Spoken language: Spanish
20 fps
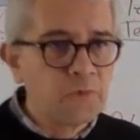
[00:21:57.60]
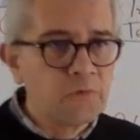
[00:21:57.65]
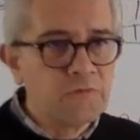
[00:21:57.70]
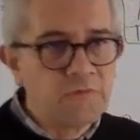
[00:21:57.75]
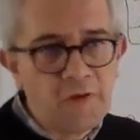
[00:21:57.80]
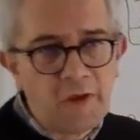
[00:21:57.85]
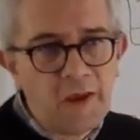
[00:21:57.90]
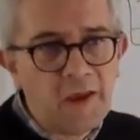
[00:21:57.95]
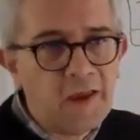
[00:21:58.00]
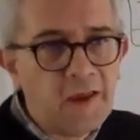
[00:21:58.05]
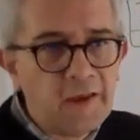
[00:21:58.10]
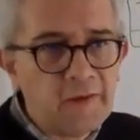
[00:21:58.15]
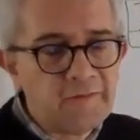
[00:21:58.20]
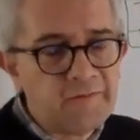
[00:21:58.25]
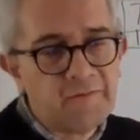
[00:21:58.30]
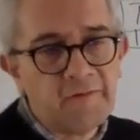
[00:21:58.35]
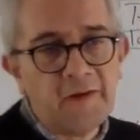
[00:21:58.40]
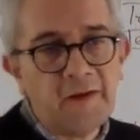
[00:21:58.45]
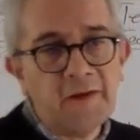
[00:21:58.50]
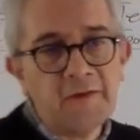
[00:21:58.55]
se,
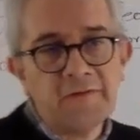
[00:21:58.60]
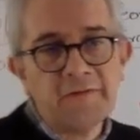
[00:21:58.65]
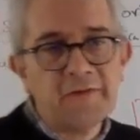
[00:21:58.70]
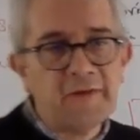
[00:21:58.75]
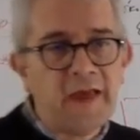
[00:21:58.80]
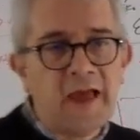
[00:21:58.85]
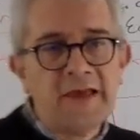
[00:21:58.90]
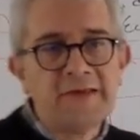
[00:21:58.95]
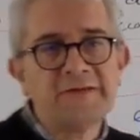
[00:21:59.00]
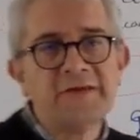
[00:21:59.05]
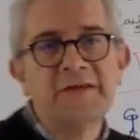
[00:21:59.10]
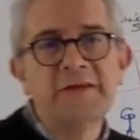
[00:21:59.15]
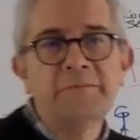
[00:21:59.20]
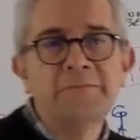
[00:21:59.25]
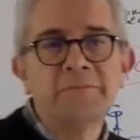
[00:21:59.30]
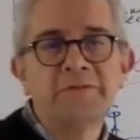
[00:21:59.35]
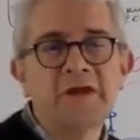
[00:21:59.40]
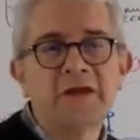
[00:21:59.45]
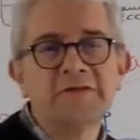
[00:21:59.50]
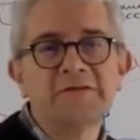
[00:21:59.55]
se, se
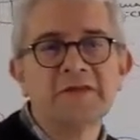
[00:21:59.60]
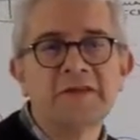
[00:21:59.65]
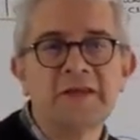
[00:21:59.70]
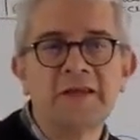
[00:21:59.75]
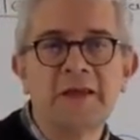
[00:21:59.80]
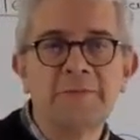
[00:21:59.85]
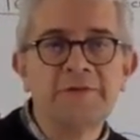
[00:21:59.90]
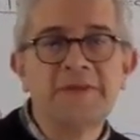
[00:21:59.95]
hacen, se hacen